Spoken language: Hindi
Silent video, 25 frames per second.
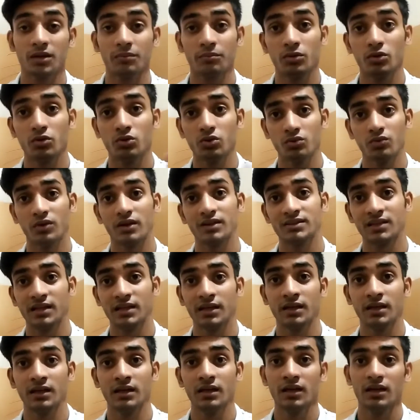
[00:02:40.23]
है बिल्कुल वैसा
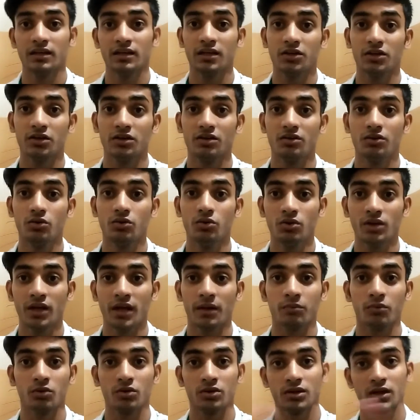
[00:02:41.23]
ही ये ड्यूल
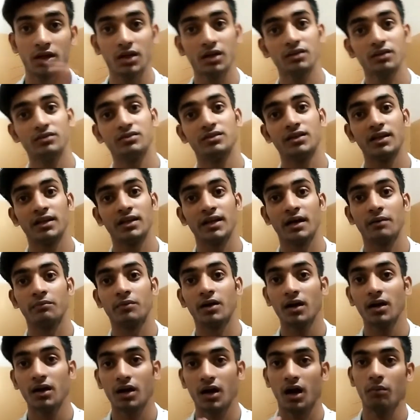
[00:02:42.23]
कैमरों की तरह सिंगल
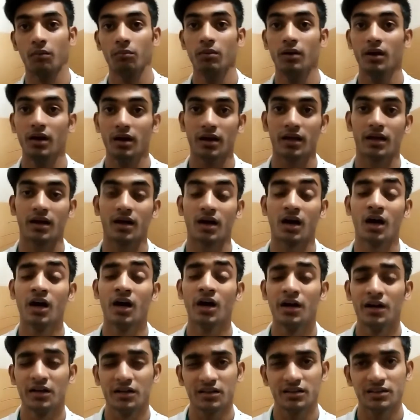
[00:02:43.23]
कैमरा काम करेगा
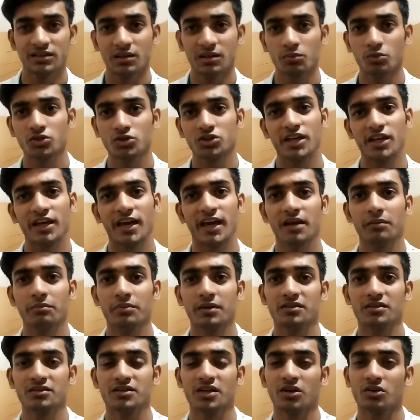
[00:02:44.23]
ये सब कुछ ए
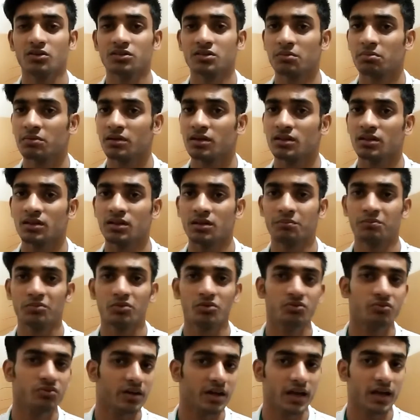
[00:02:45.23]
बेस्ड है और सबके अंदर
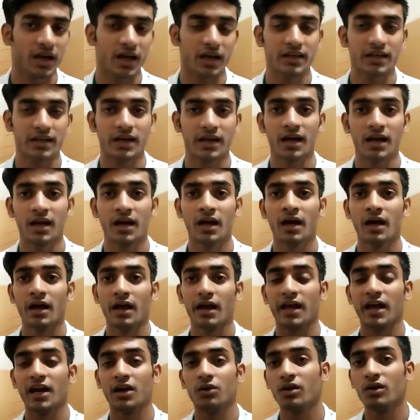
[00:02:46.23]
इम्प्रूव ए है
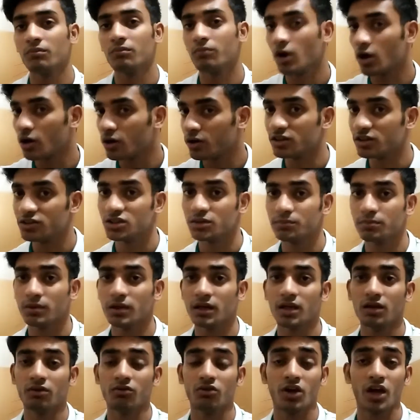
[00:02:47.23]
ए ट्वेल्व बायोनिक चिप
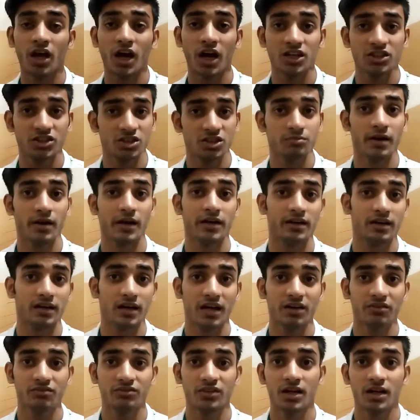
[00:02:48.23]
लगी हुई है अच्छी बैटरी
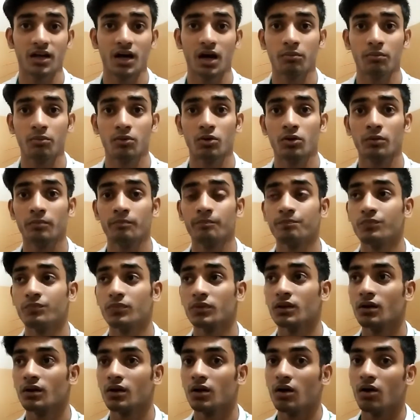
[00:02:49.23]
लाइफ देगा
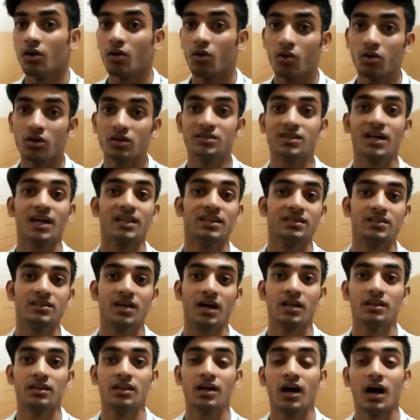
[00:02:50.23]
आपको और साथ ही
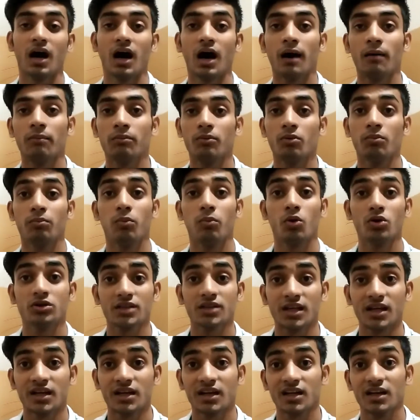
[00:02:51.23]
साथ आपको बहुत
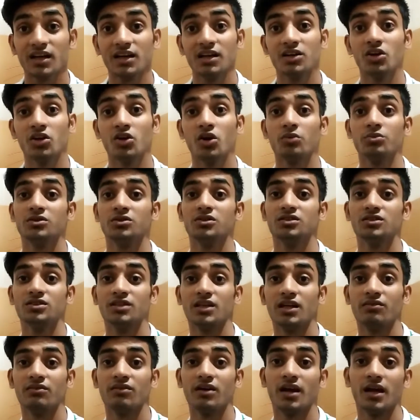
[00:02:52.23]
ज़्यादा कलर के ऑप्शन
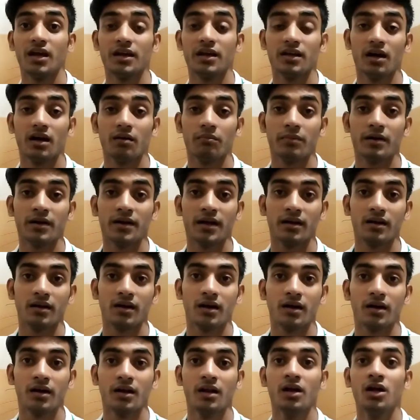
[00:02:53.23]
देने वाला है यहाँ पे टेन
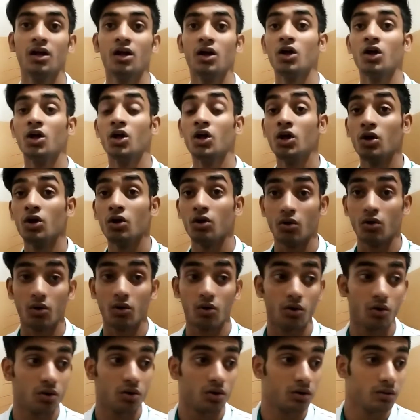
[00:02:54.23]
आर
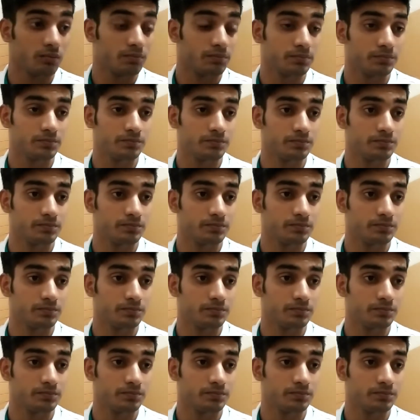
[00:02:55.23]
और